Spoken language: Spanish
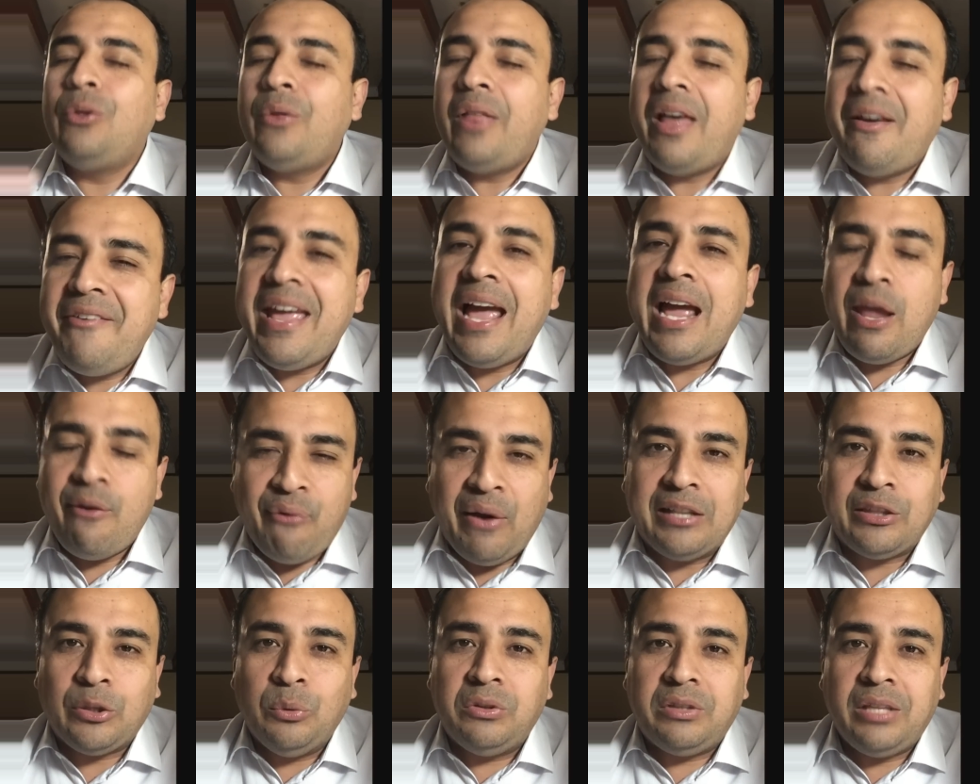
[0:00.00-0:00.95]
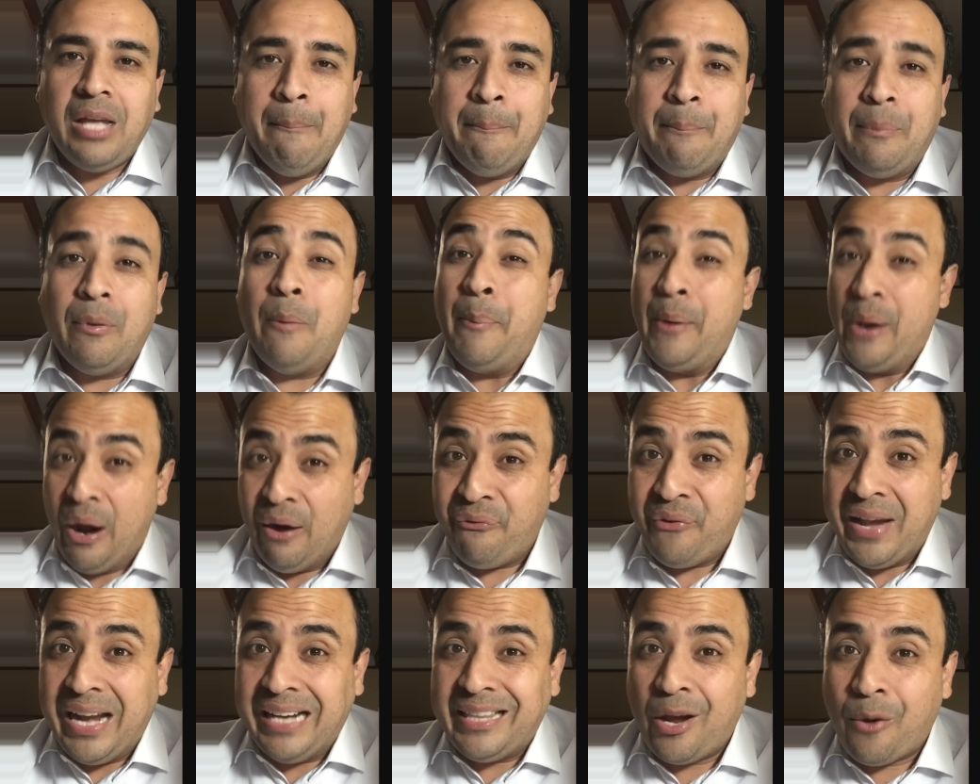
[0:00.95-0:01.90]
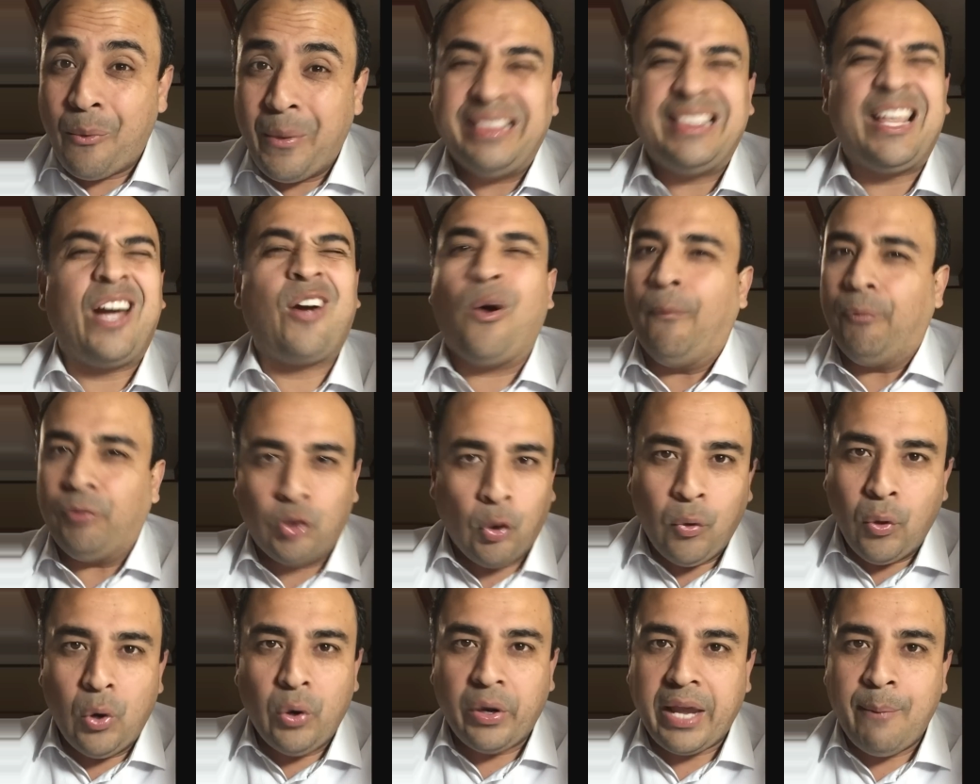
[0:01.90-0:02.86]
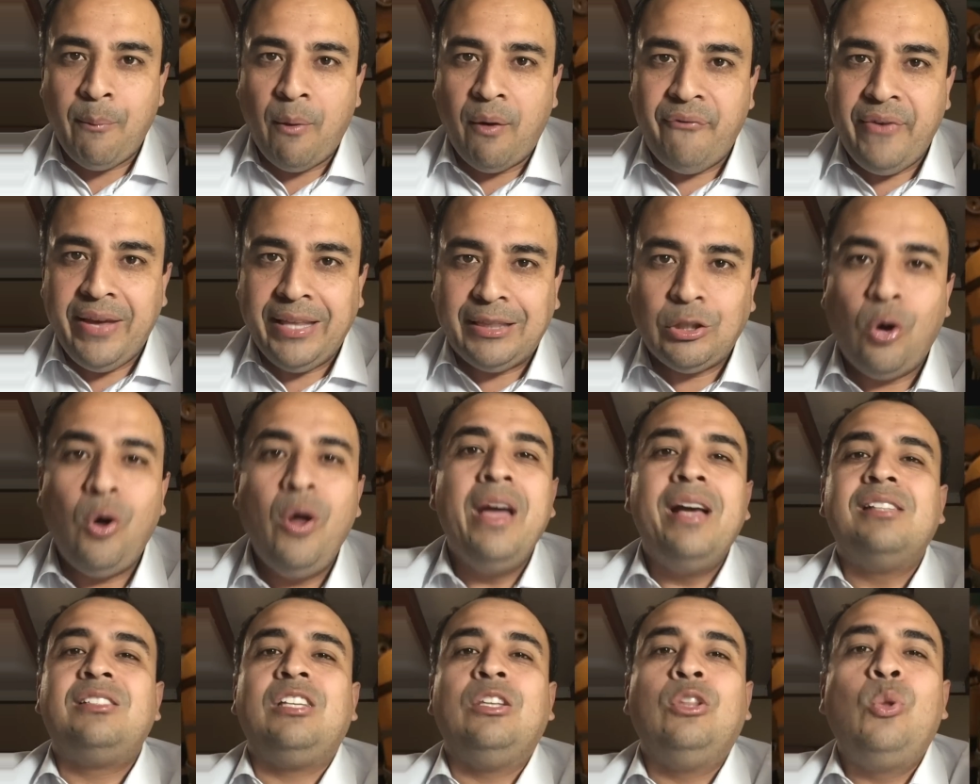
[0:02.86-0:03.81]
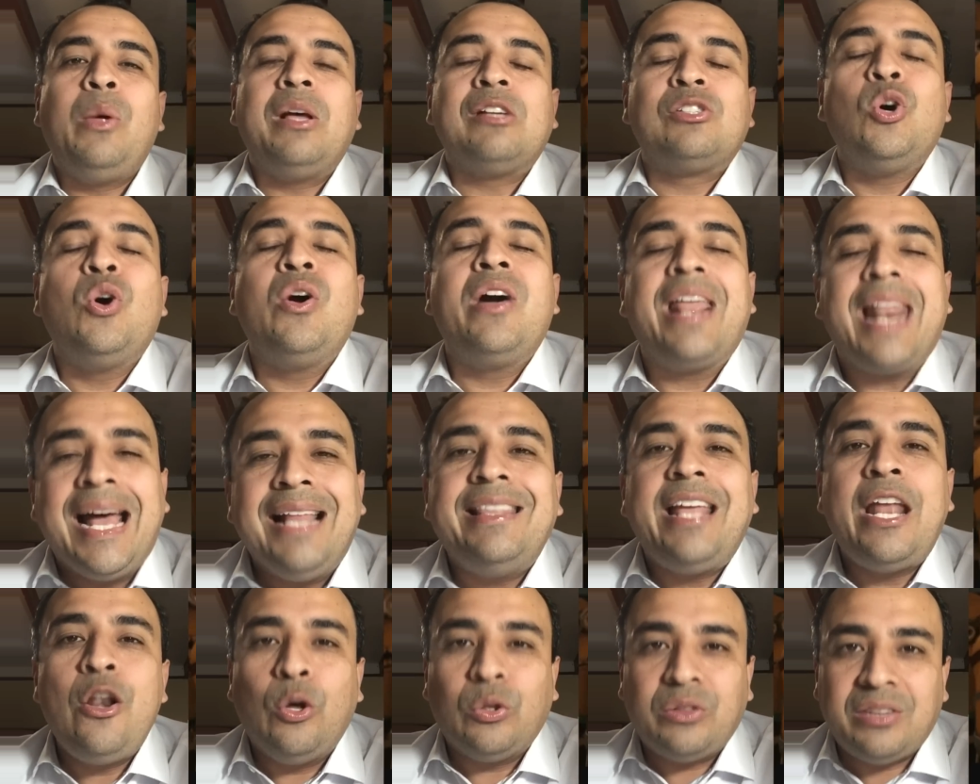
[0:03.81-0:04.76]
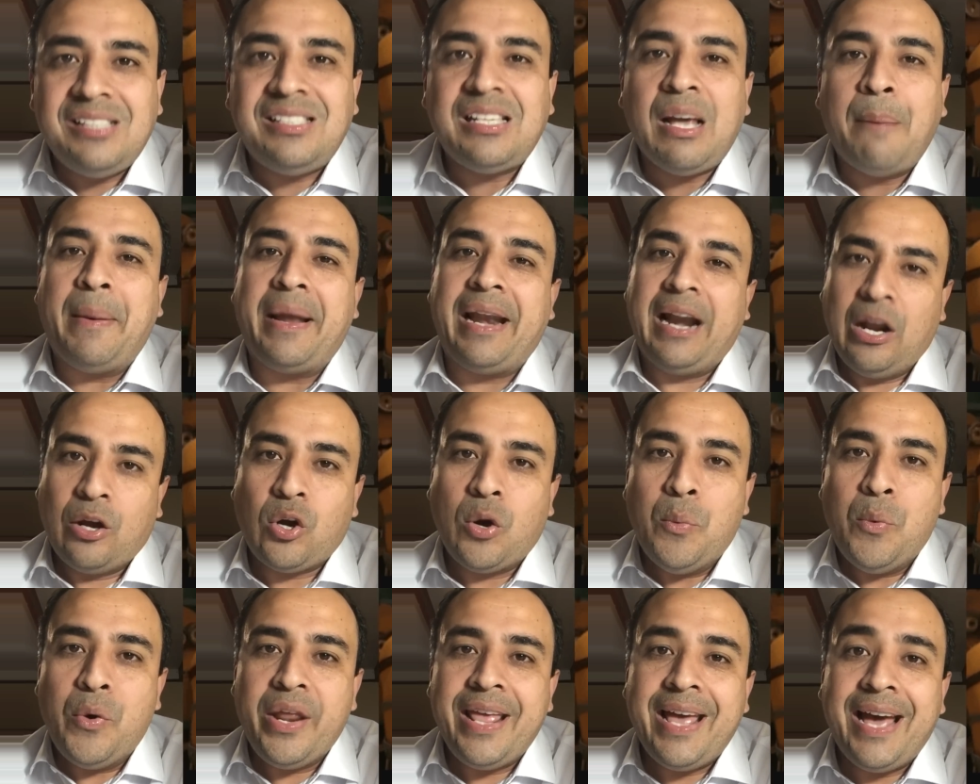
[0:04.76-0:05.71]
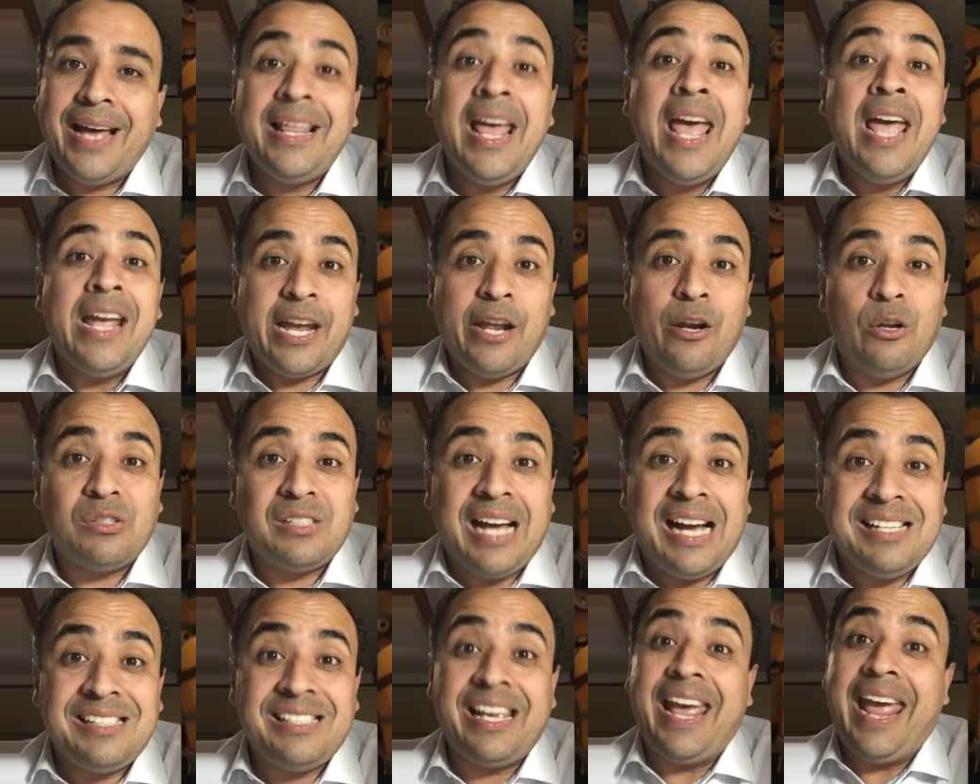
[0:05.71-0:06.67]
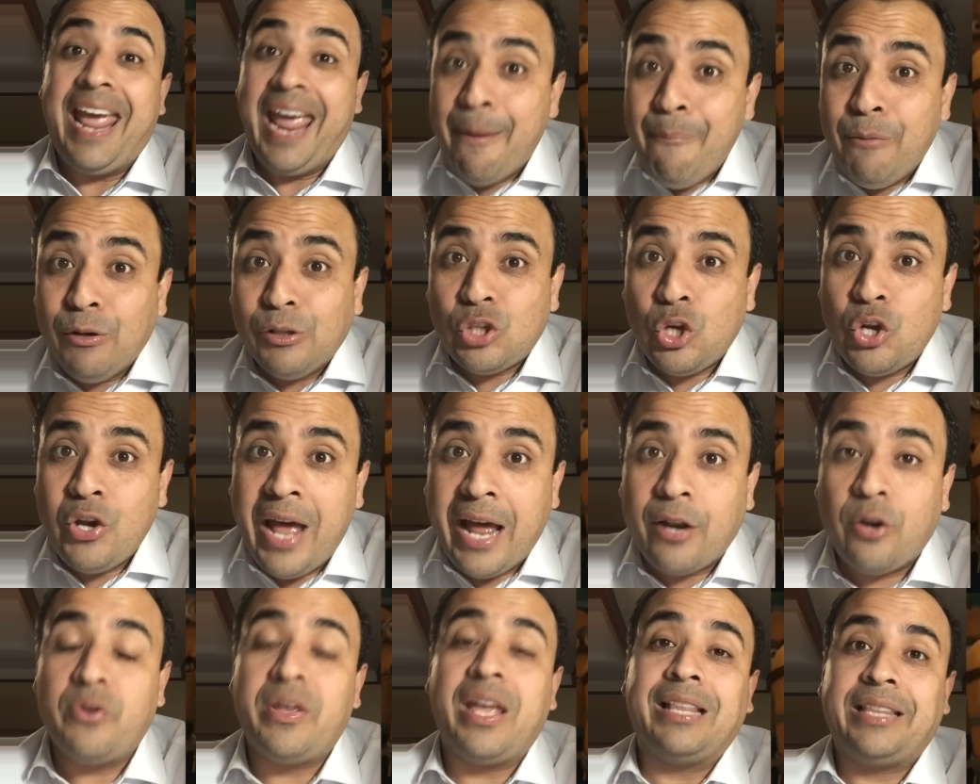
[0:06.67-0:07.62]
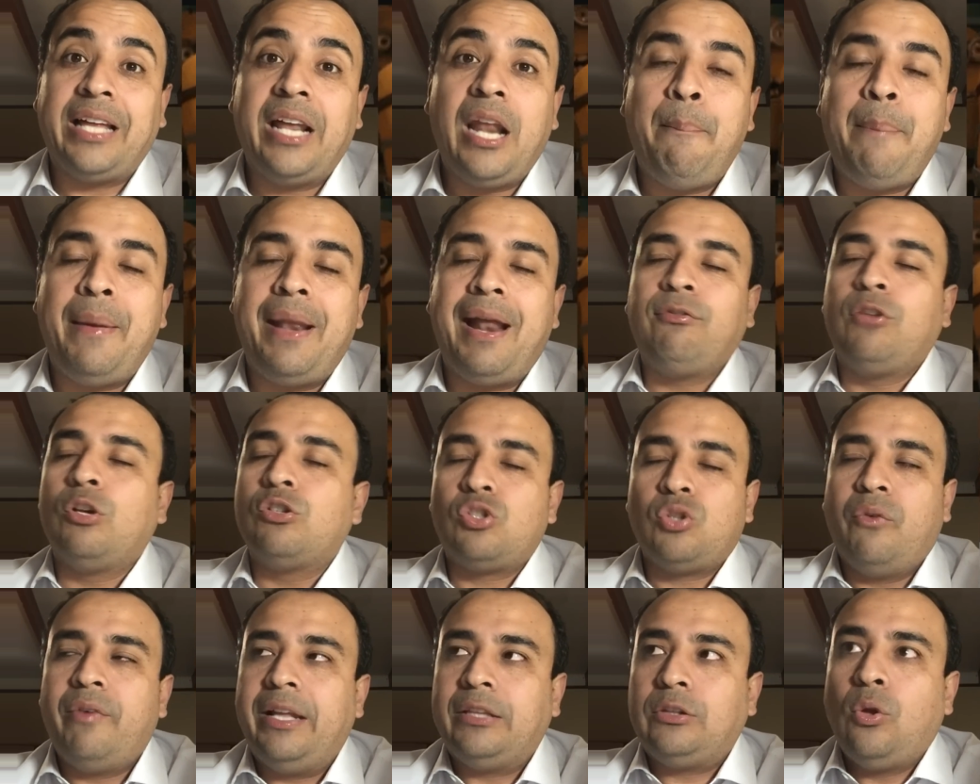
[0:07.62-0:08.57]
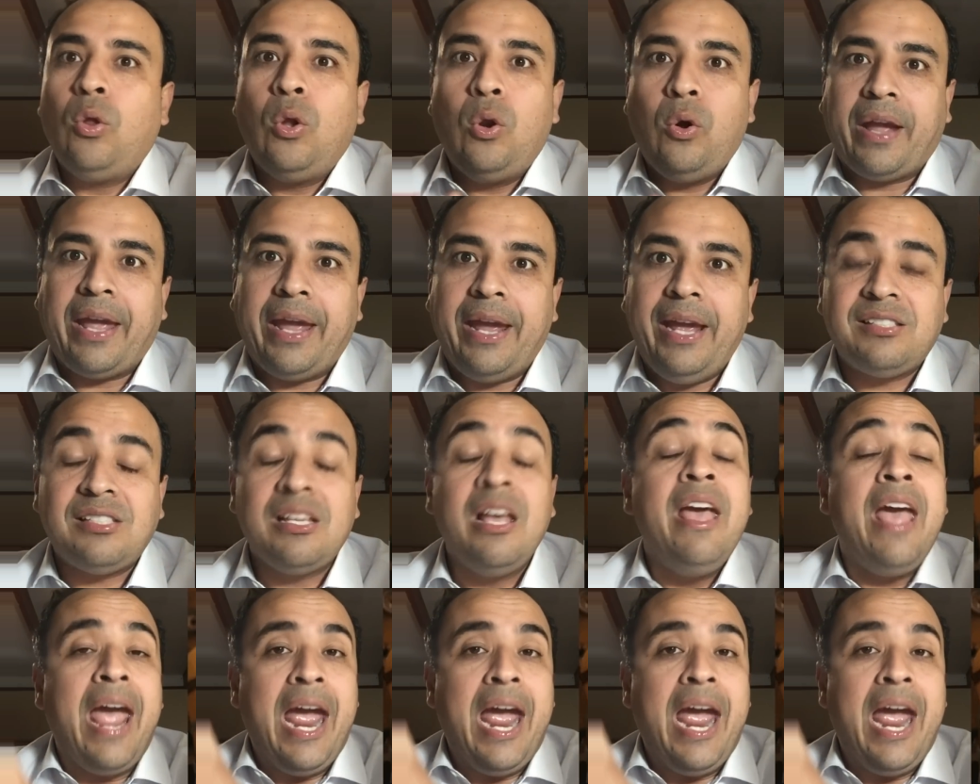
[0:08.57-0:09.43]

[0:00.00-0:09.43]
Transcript: todavía ahí falta un tiempo, pero al final de cuentas, con todo lo que hemos visto, sin duda son grandes noticias para la comunidad que nos hace emocionarnos y estar esperando sobre todo lo que es